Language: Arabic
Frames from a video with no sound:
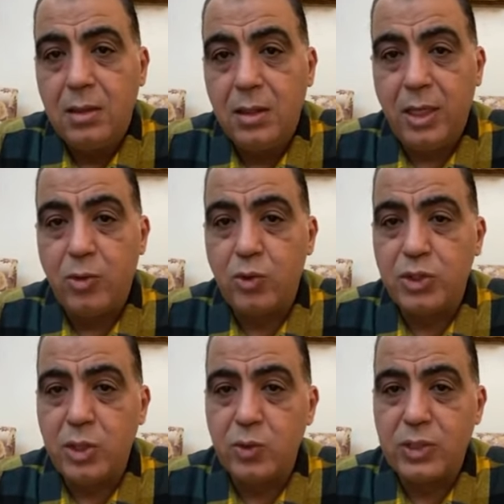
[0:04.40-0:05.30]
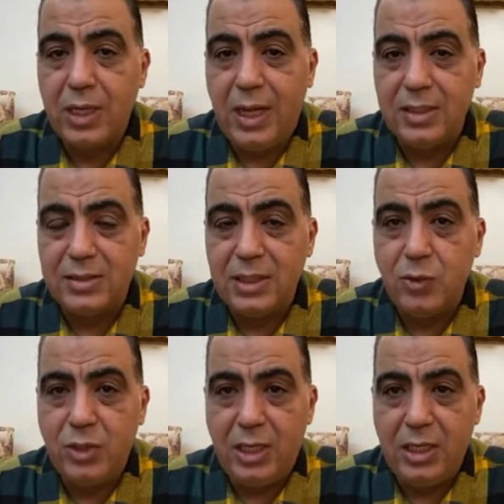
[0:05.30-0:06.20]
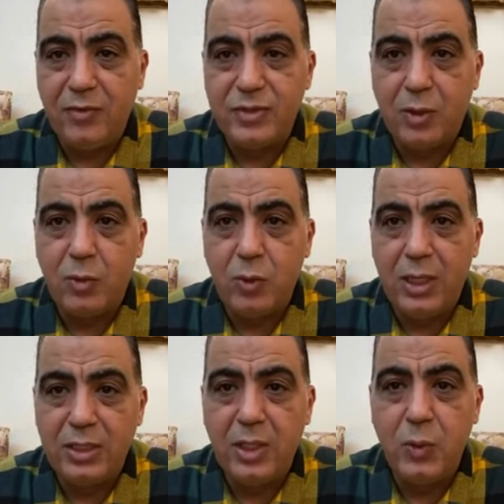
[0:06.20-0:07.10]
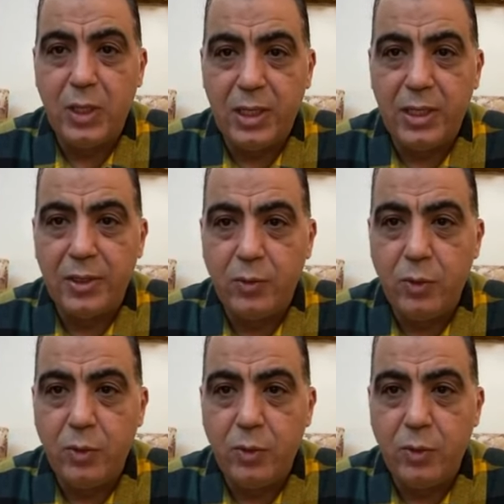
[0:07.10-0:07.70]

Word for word: لايك وشير وصلي على الزين وادعي لنفسك والوالدين والغير